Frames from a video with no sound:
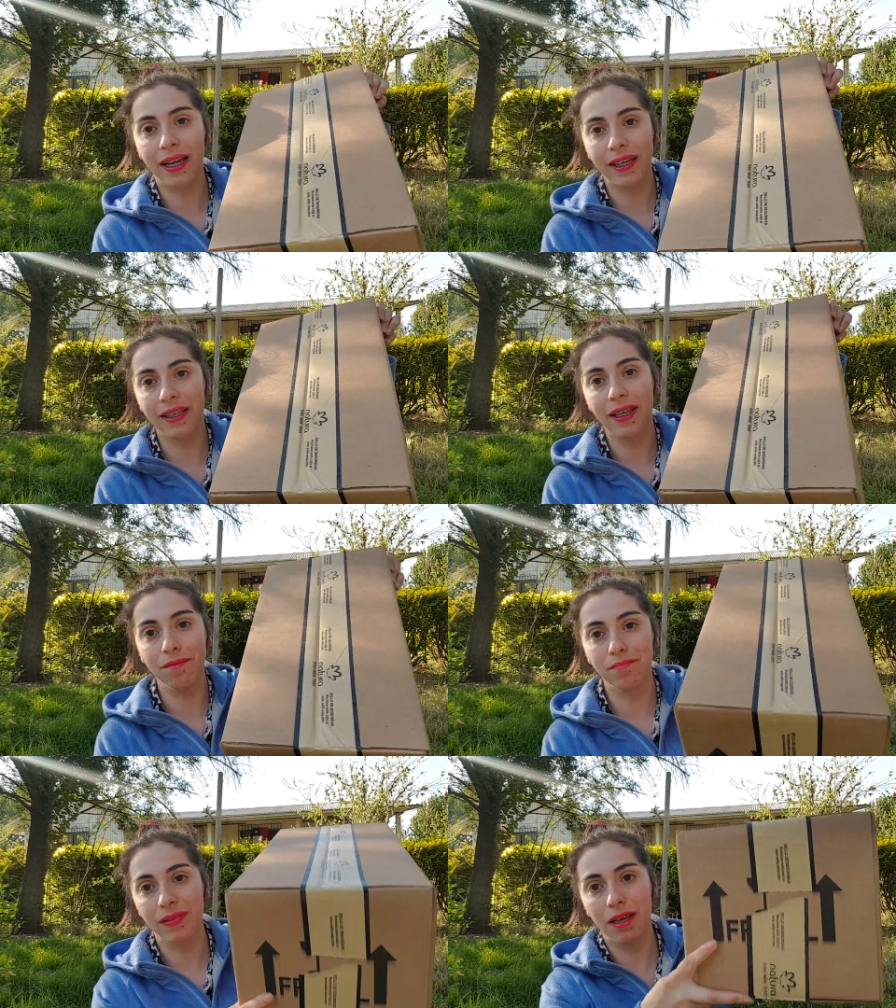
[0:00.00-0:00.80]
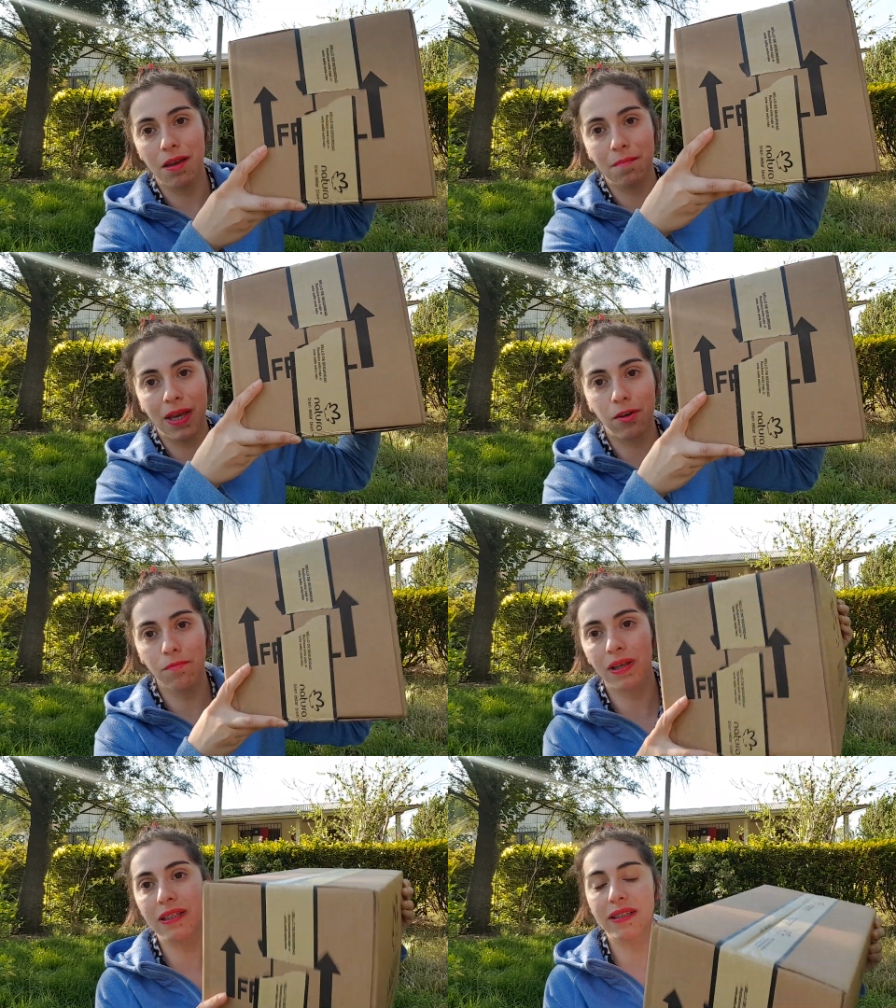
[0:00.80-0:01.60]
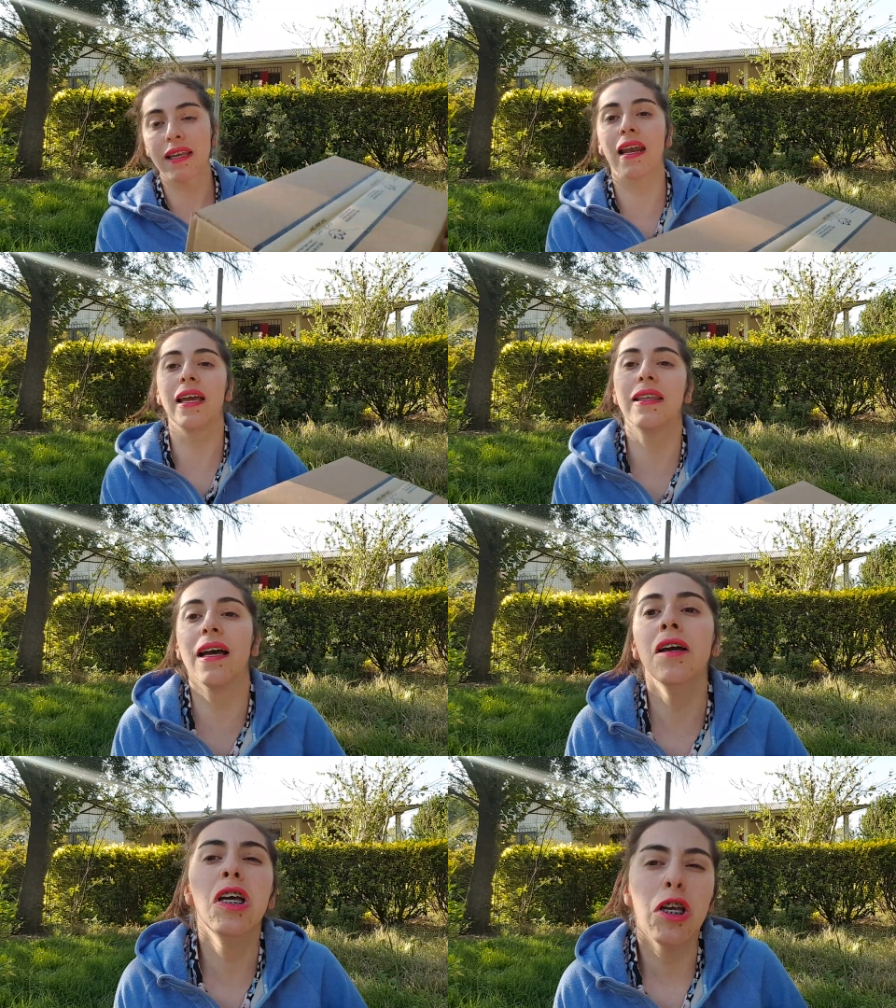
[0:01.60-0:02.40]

cajita que me enviaron, viene cerradita,